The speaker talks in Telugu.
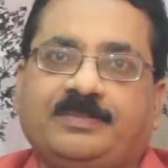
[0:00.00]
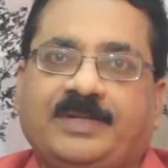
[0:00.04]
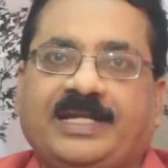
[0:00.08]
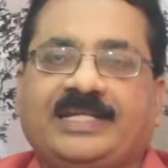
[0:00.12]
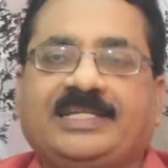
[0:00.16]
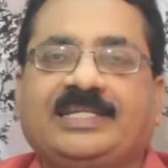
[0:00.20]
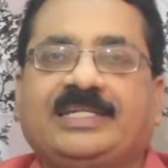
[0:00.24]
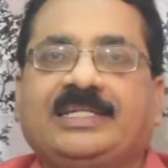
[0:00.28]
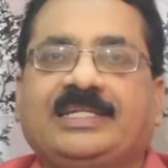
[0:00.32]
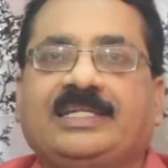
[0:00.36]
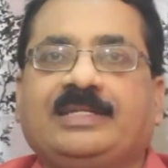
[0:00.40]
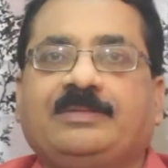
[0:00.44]

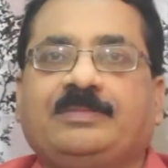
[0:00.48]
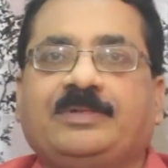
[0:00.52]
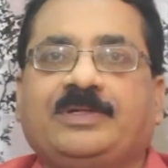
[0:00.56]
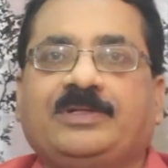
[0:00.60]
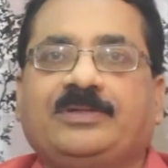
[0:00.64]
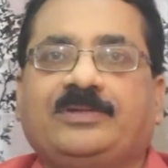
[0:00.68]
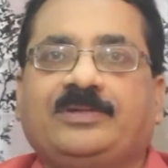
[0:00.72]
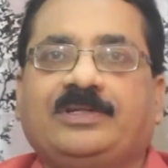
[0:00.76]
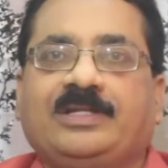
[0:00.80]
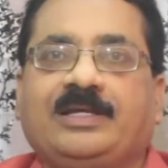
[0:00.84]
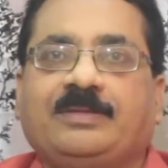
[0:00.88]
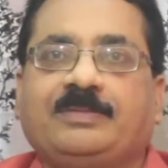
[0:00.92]
బయట
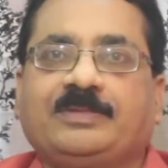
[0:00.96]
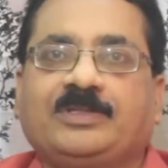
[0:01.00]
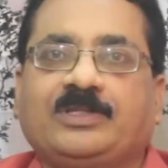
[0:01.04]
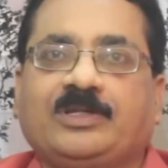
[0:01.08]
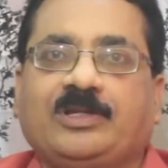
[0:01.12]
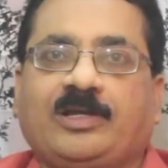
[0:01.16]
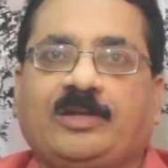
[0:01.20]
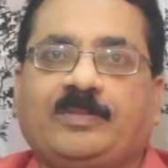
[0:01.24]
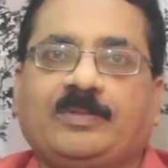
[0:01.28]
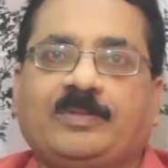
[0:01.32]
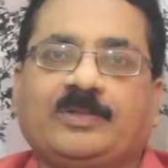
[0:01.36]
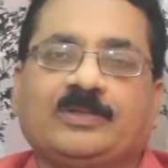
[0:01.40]
నిలబడో
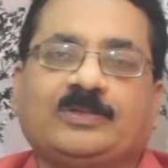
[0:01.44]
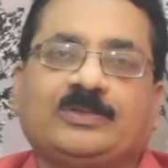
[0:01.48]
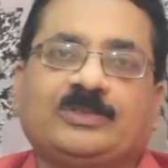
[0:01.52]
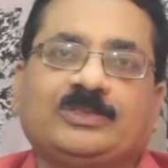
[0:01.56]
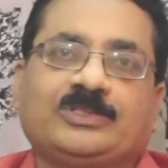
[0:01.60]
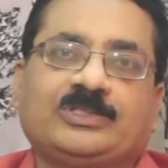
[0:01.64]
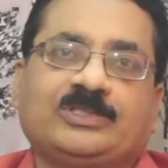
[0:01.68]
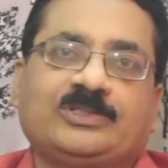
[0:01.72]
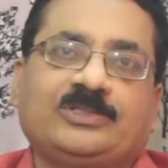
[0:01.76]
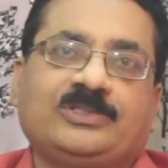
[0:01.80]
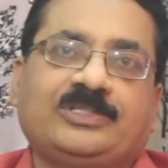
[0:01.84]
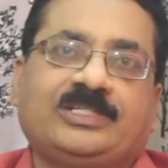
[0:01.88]
లేకపోతే లోపల
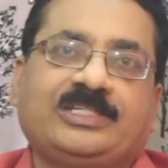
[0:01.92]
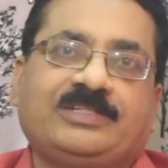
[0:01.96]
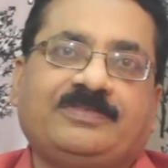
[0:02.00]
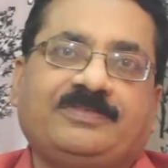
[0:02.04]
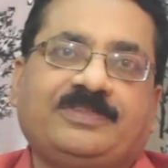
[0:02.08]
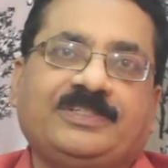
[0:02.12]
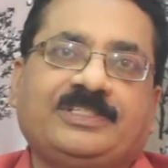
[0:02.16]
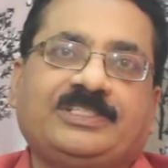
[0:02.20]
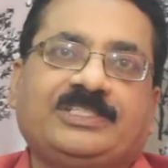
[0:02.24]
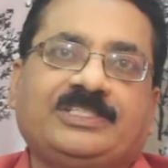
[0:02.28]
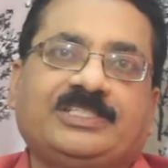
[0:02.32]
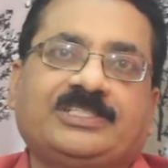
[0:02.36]
కూర్చొనో
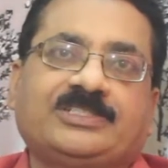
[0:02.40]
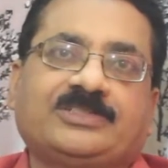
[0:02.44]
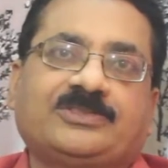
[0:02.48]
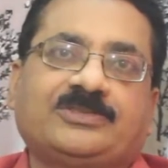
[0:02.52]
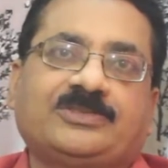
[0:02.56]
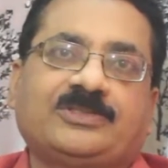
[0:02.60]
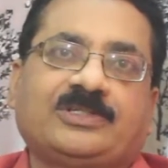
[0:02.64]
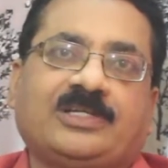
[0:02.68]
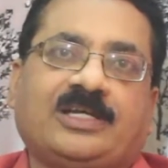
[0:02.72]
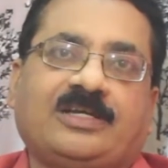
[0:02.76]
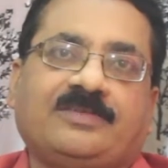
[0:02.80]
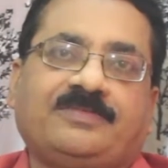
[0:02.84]
టిఫిన్
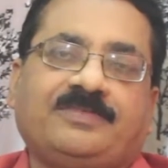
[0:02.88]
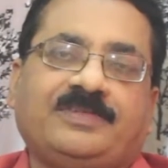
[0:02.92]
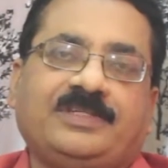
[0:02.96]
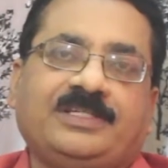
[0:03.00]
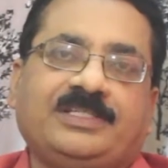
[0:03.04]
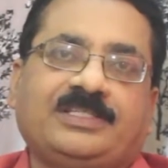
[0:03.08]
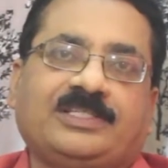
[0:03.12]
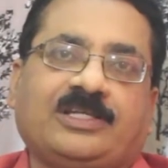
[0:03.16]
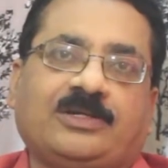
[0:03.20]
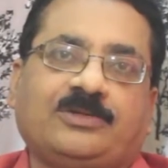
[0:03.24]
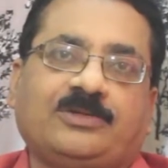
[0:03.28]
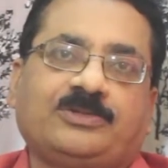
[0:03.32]
చేస్తూ కాఫీ
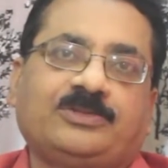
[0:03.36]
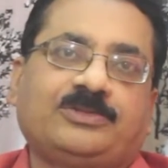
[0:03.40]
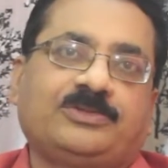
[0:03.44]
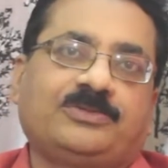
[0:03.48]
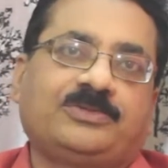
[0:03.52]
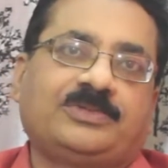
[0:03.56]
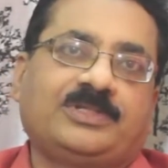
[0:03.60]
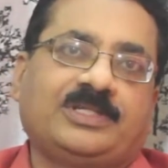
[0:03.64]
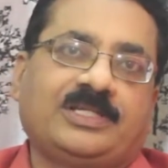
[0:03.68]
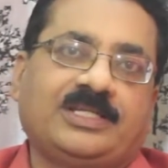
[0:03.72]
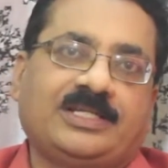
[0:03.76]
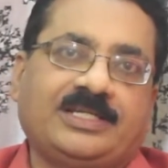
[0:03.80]
తాగుతూ
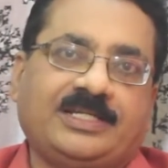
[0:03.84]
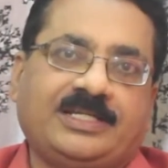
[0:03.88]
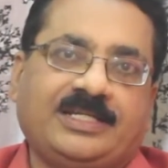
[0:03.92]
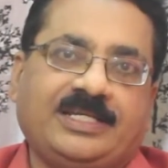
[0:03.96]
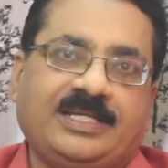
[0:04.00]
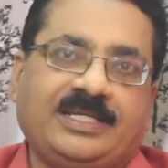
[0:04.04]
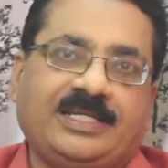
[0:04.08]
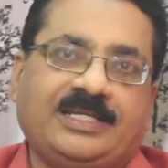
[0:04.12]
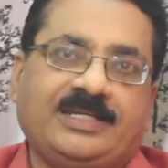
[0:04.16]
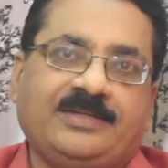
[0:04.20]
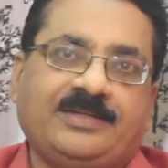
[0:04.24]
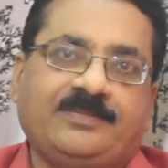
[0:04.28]

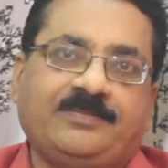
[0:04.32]
ఉన్నారంటే